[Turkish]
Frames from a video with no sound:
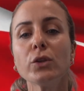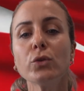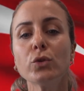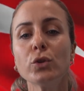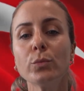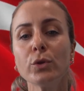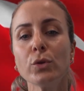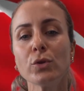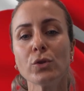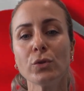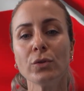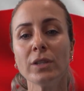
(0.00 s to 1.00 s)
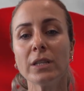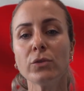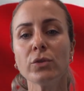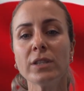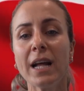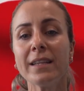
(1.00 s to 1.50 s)
yurdumun üstünde
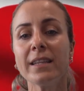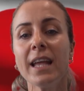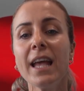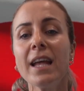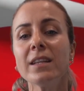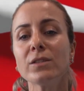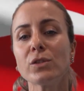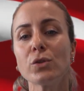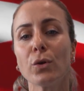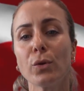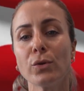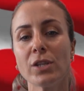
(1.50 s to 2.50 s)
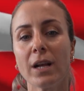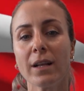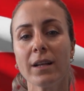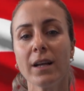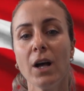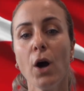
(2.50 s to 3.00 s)
tüten en son ocak.
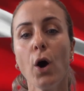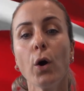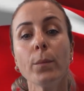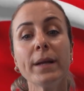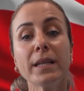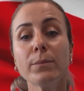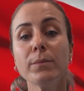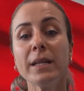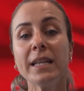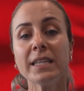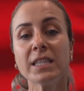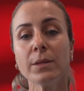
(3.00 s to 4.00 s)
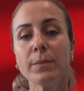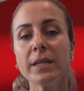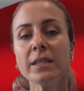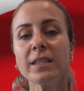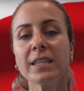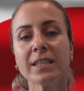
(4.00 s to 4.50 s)
O benim
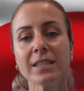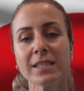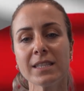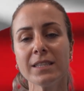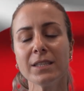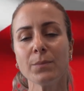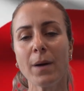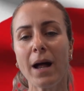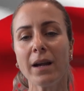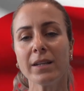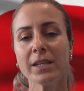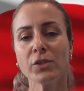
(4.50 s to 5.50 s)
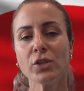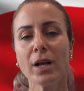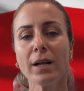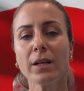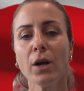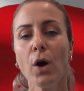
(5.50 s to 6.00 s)
milletimin yıldızıdır
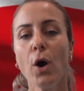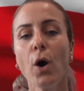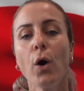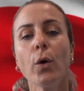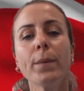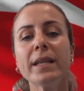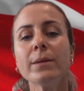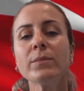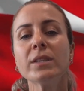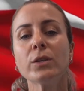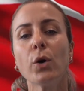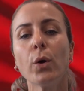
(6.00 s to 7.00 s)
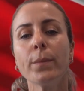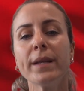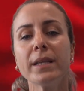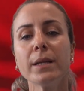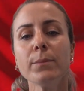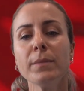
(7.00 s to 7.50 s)
parlayacak. O benimdir, o
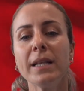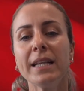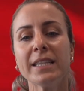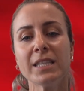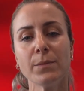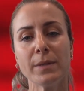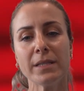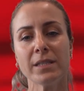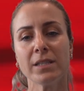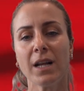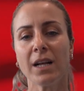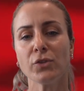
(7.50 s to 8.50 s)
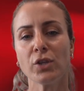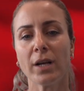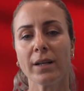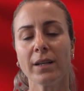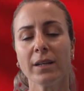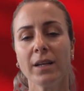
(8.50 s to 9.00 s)
benim milletimindir
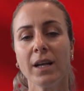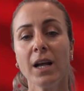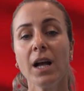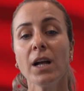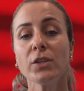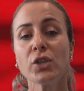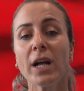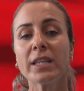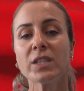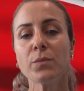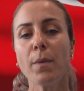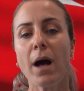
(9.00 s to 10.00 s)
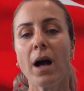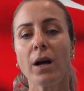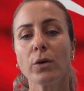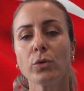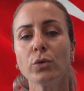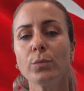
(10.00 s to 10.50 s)
ancak. Çatma,
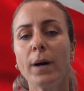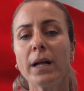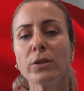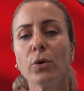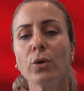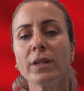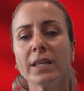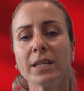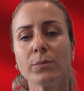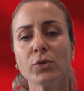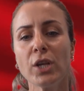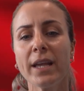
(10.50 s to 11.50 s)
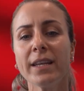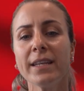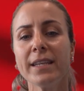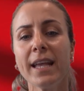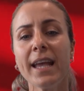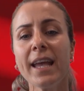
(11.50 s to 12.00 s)
kurban olayım
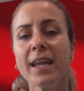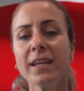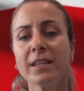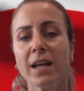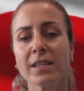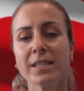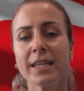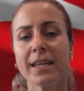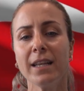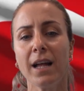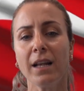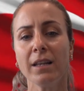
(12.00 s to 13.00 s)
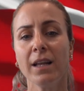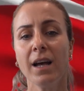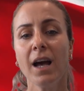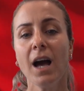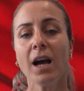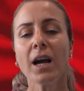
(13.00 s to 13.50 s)
çehreni ey nazlı hilal.
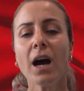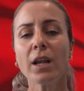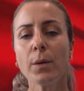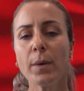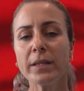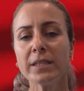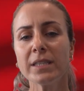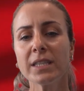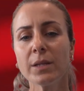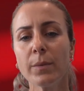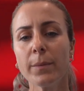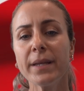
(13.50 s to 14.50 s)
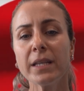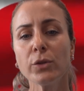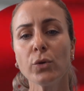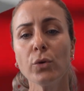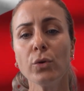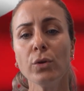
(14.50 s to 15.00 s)
Kahraman ırkıma bir
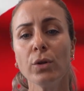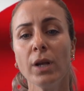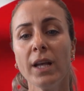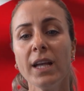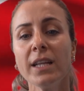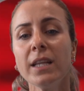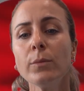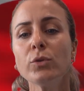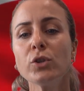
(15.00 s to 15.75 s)
gül, ne